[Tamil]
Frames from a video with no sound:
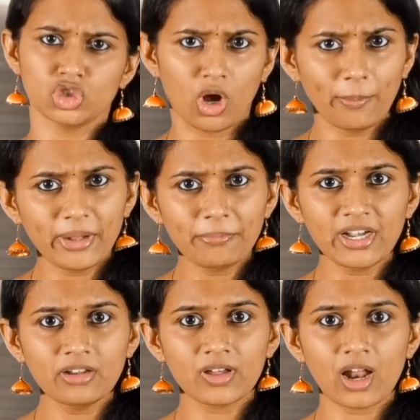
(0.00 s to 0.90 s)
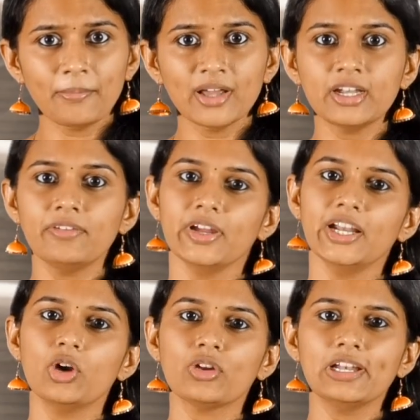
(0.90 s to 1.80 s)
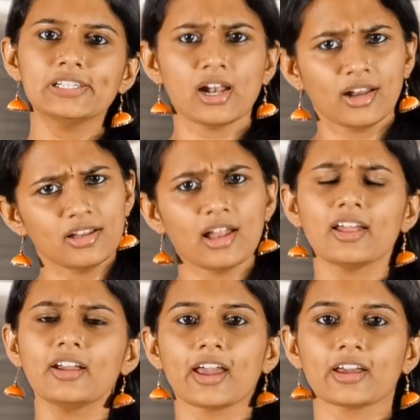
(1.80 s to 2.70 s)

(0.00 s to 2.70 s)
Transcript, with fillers: ஷாப்பிங் போயிட்டு வரா மாதிரி வீடியோ ரிலீஸ் ஆனதுனால தான்